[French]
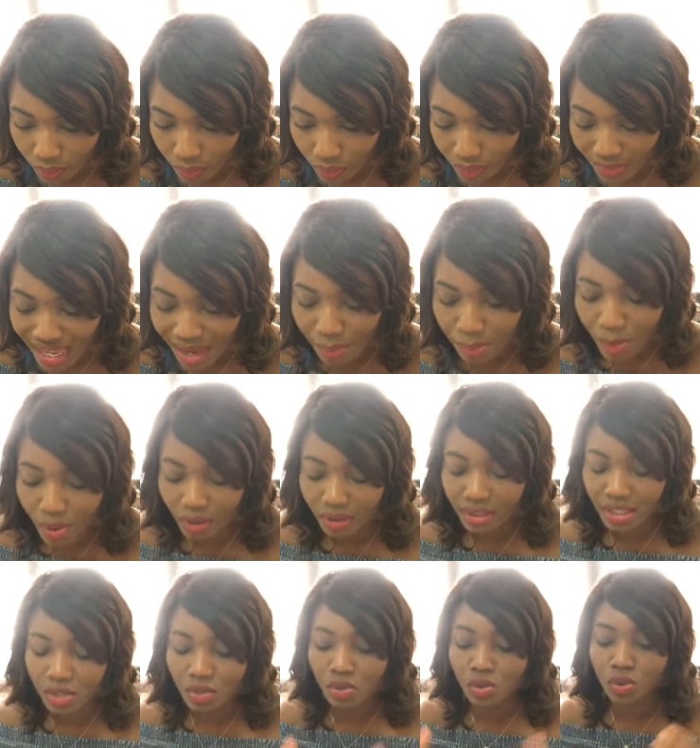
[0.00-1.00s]

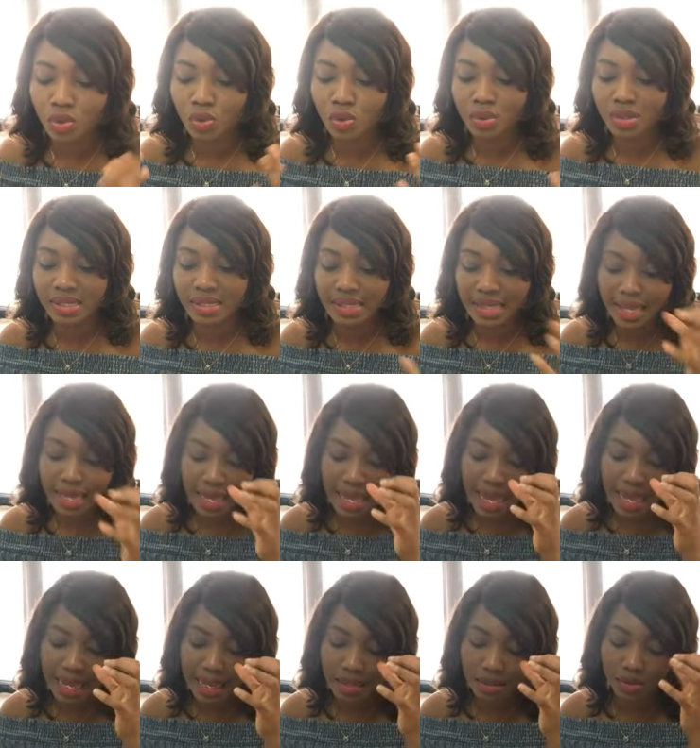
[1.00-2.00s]
d'apporter du soutien
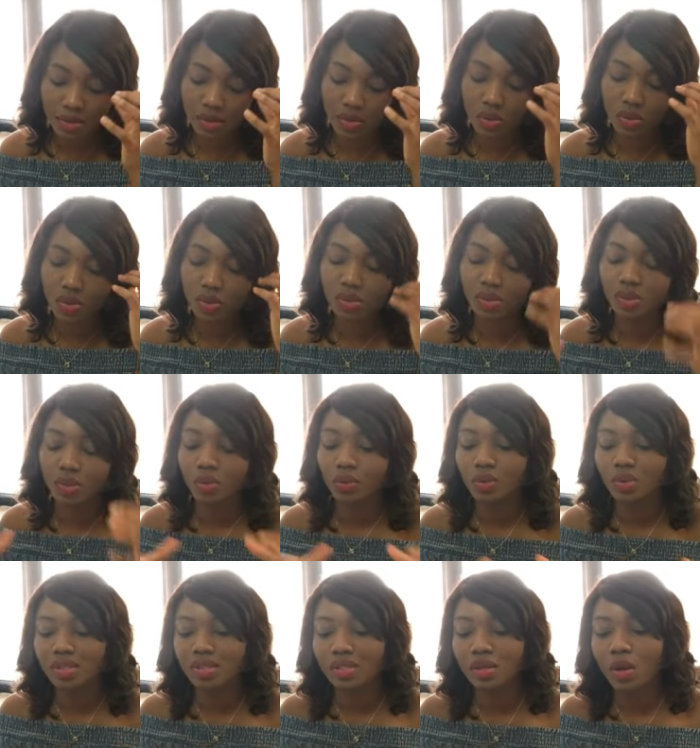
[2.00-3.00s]
à
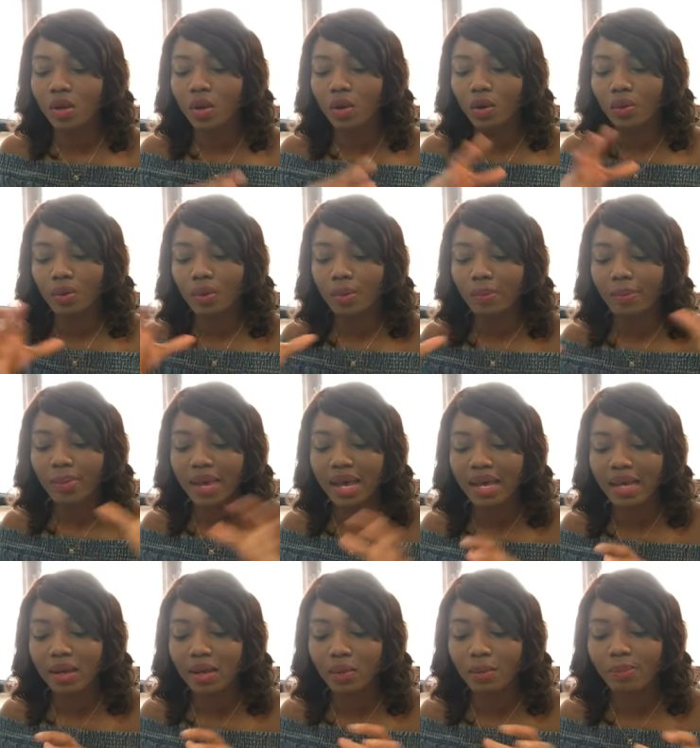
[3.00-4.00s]
surtout si on,
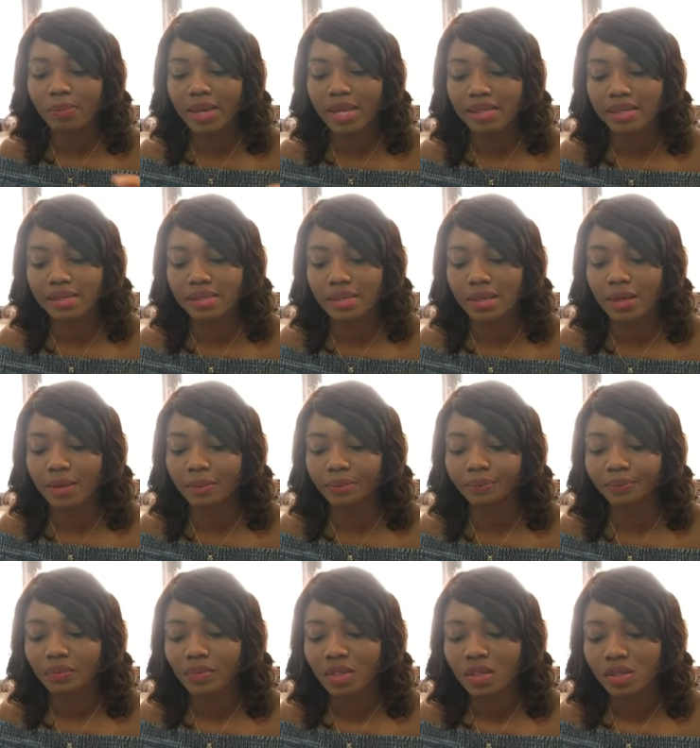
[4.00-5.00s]
part on passe euh,
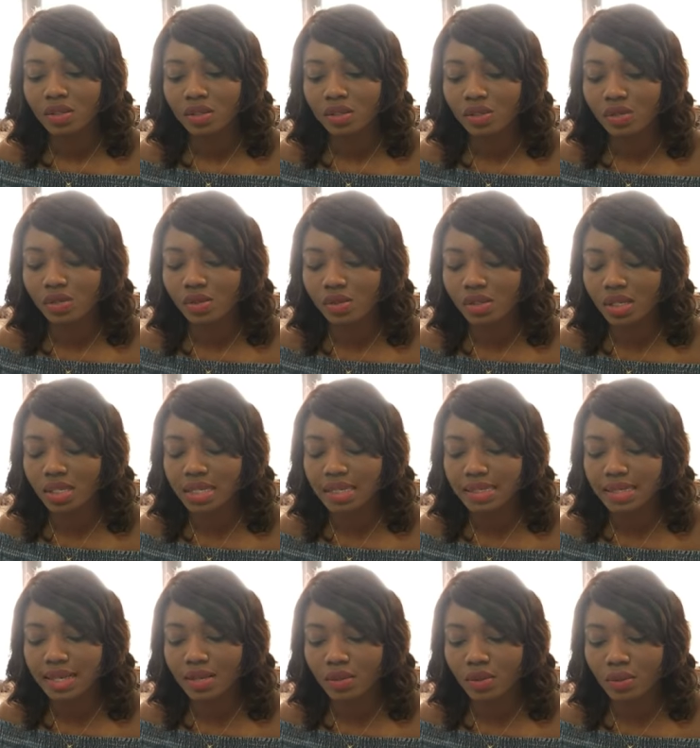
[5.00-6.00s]
surtout si on
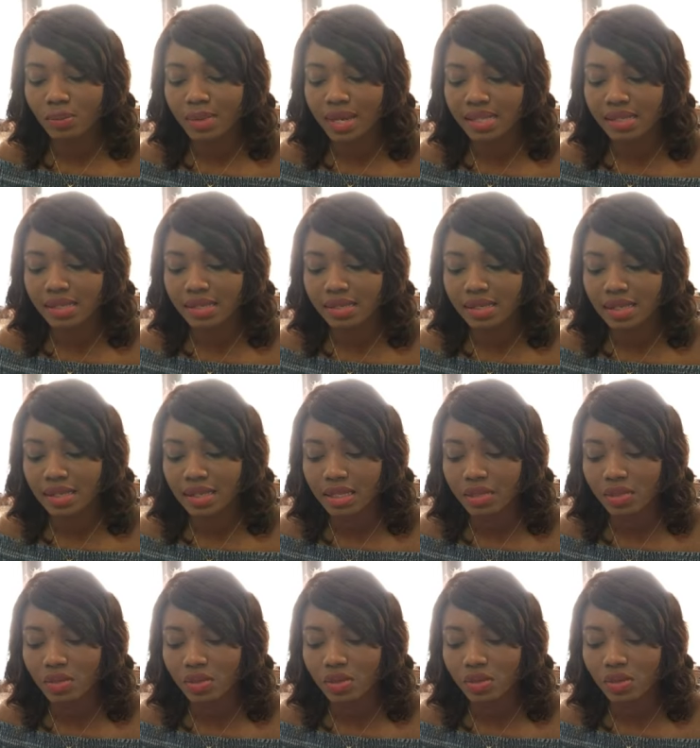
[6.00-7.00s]
essaye de baser cette
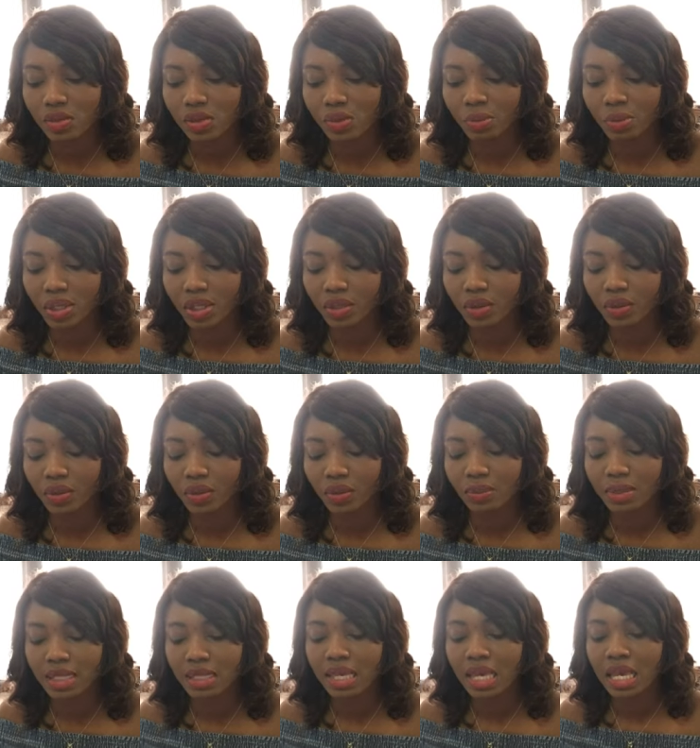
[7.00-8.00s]
lecture sur le plan
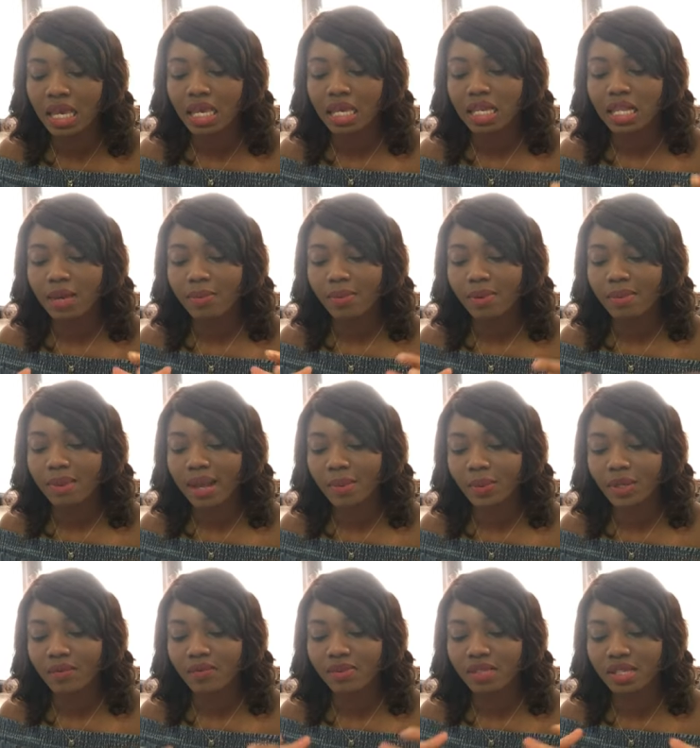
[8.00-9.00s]
économique il est
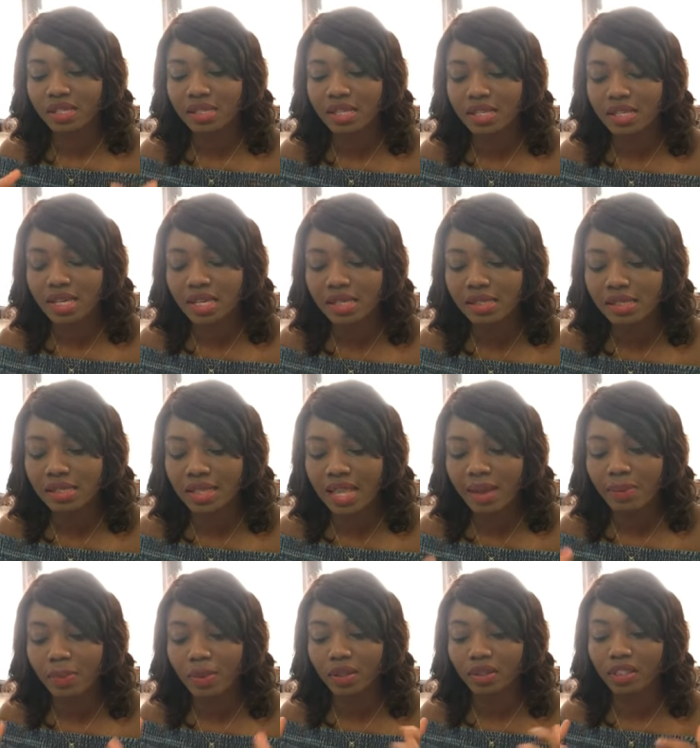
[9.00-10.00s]
probable que vous essayez ici
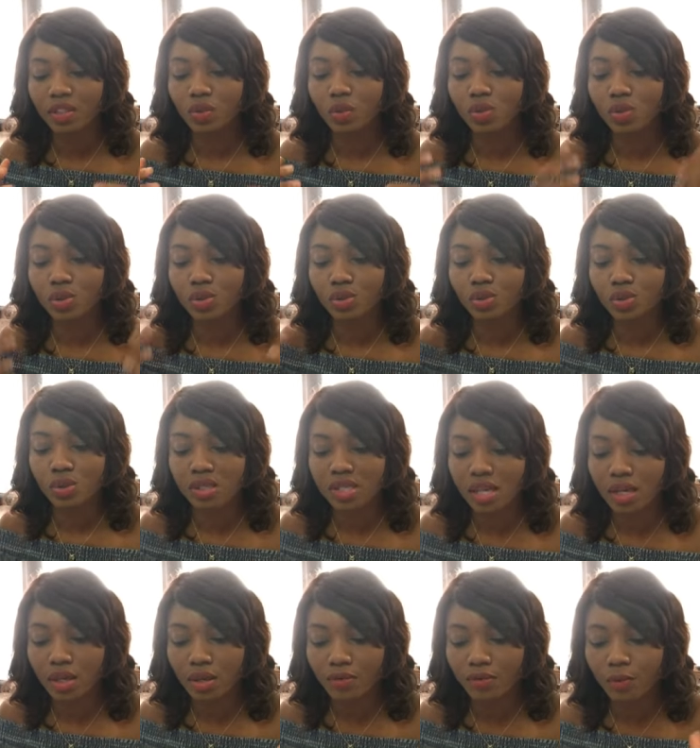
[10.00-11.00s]
d'apporter tout le
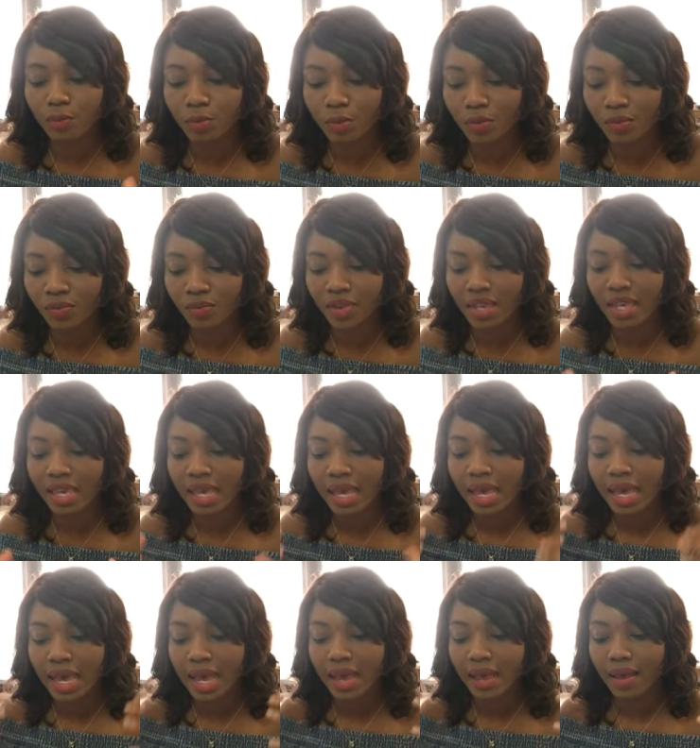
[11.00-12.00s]
soutien que vous pouvez
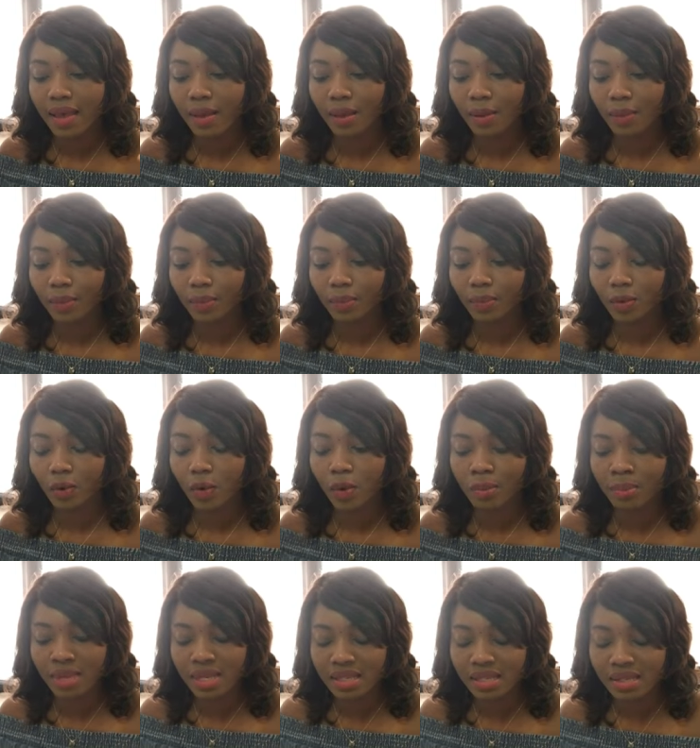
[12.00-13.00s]
euh, aux
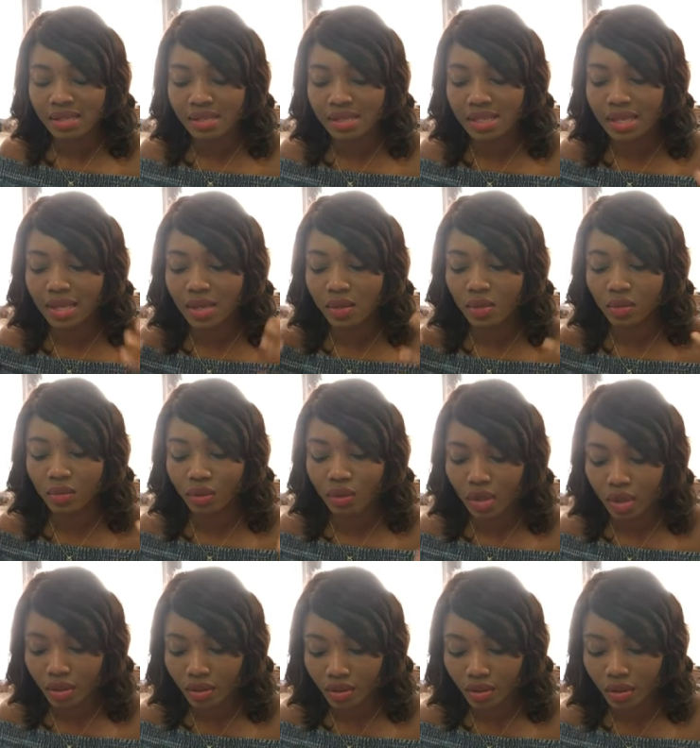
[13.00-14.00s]
médecins aux
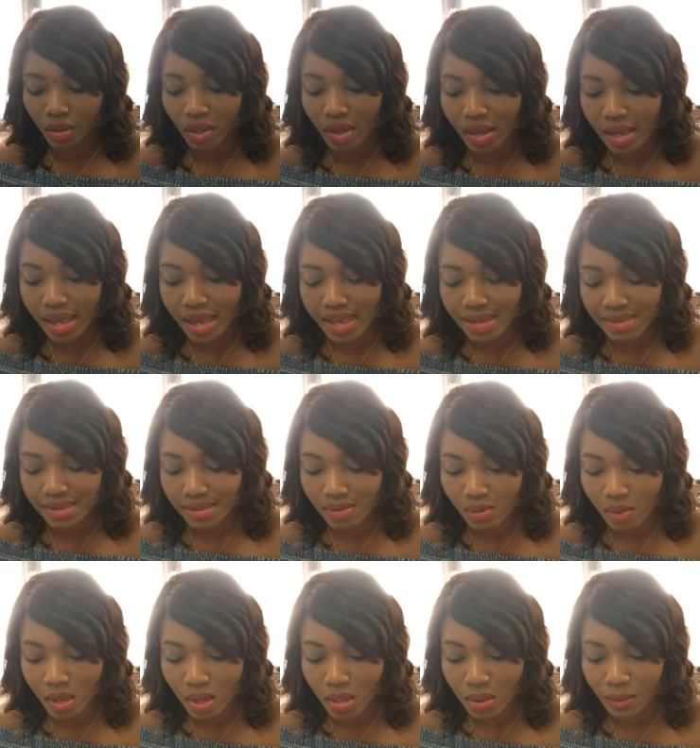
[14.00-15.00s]
docteurs as
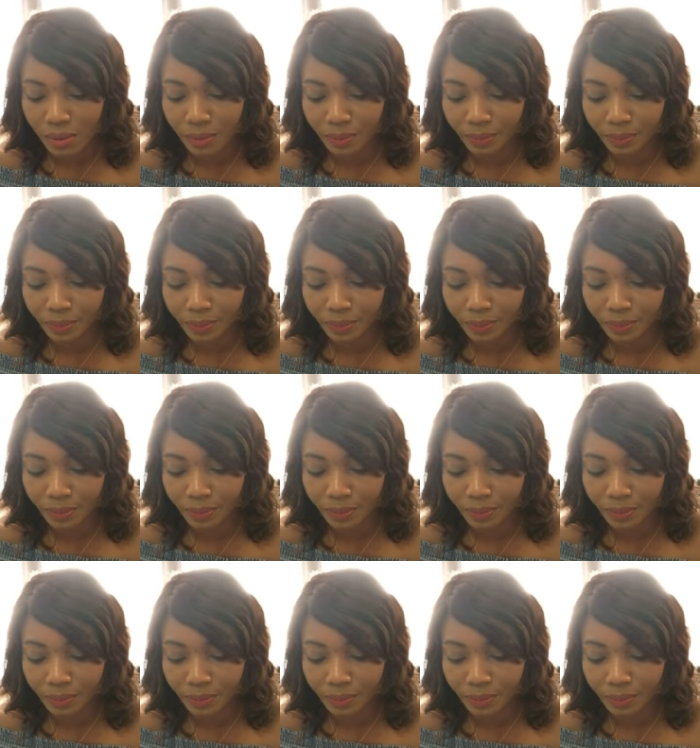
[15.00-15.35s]
well